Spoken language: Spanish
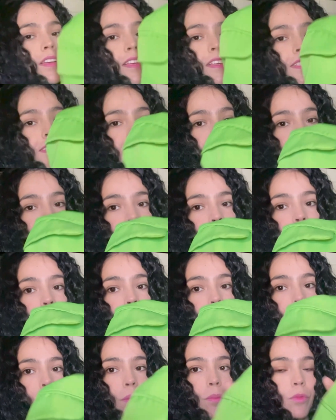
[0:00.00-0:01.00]
Está
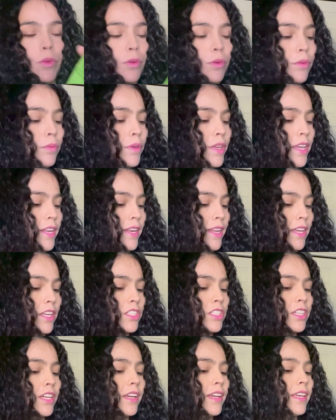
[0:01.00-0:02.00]
súper muy bien
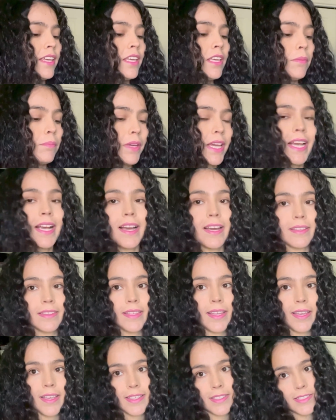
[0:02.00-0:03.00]
hecha y me
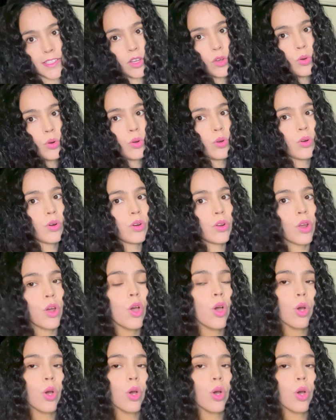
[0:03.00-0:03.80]
encanta este color.